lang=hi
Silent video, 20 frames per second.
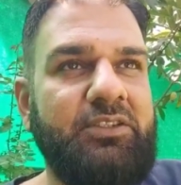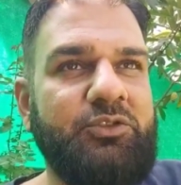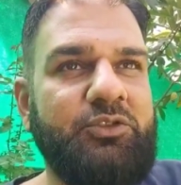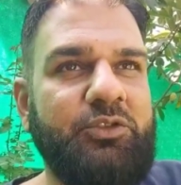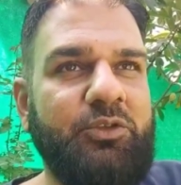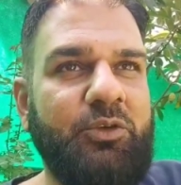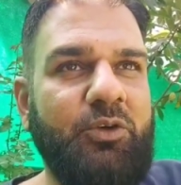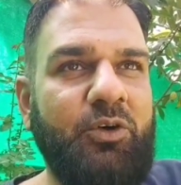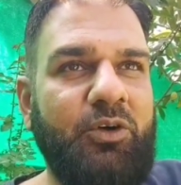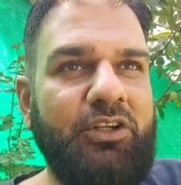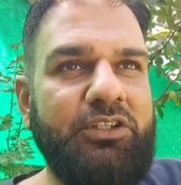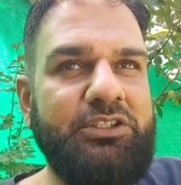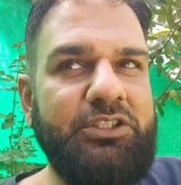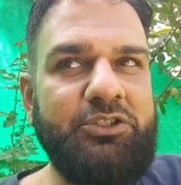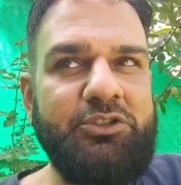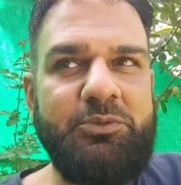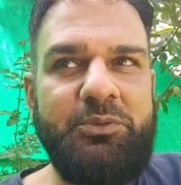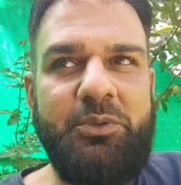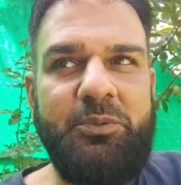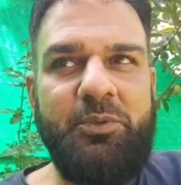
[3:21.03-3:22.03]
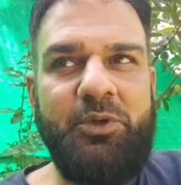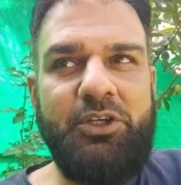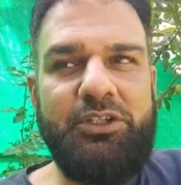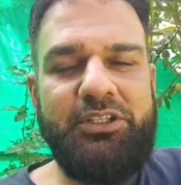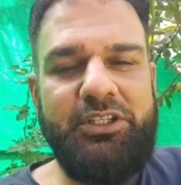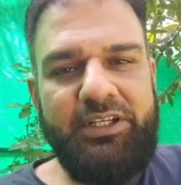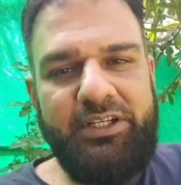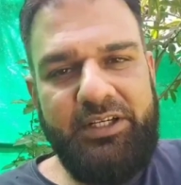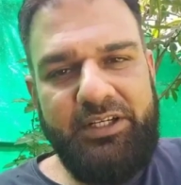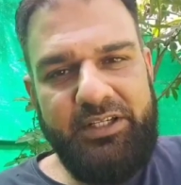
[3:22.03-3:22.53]
सो so, और चीज़ों में
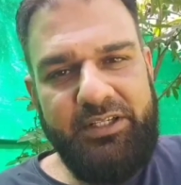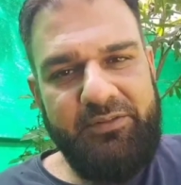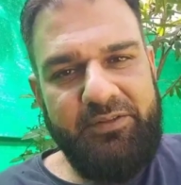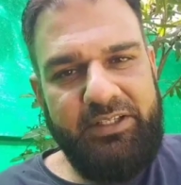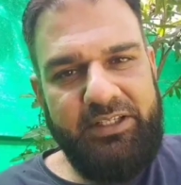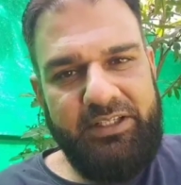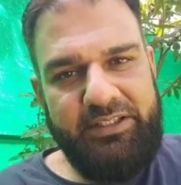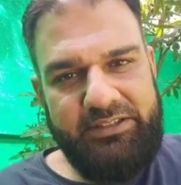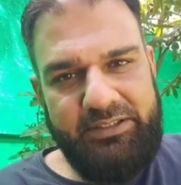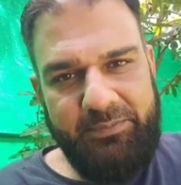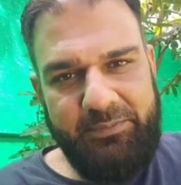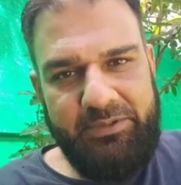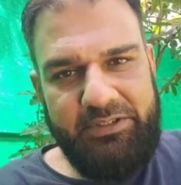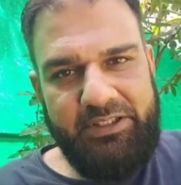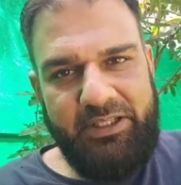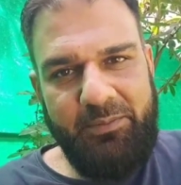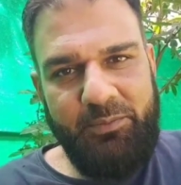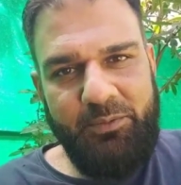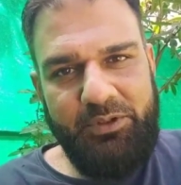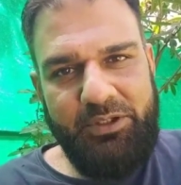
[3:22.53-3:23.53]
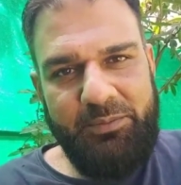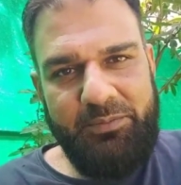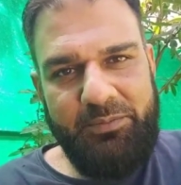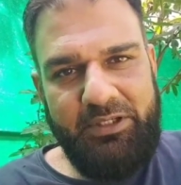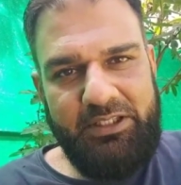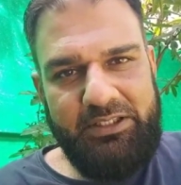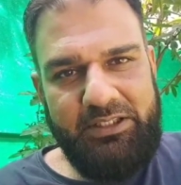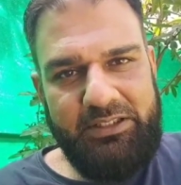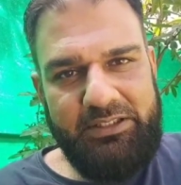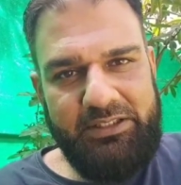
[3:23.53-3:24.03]
बहुत क्रिएटिव लेकिन जब किताबों की
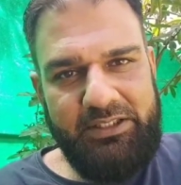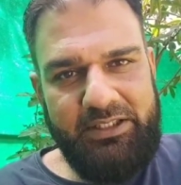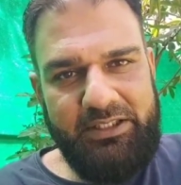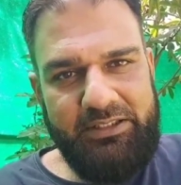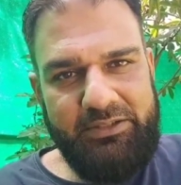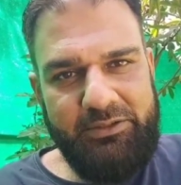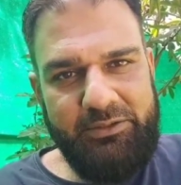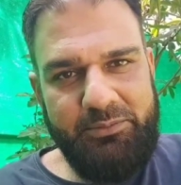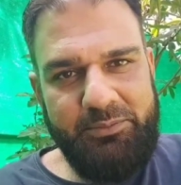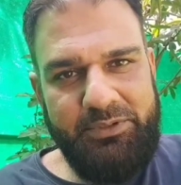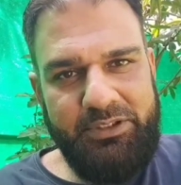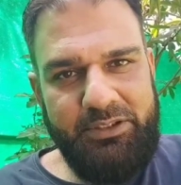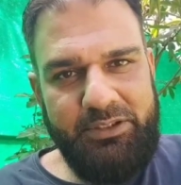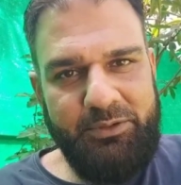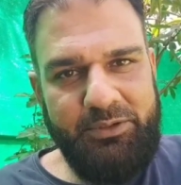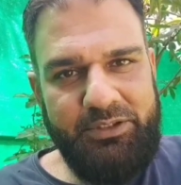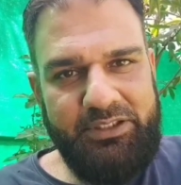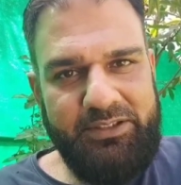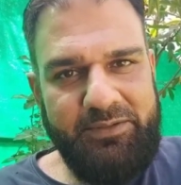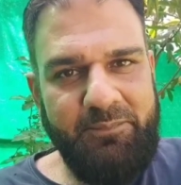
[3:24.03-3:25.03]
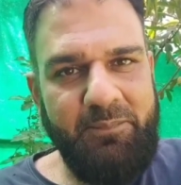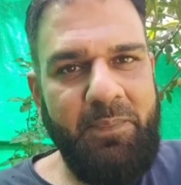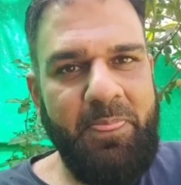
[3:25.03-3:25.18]
बात आती है तो बिल्कुल ही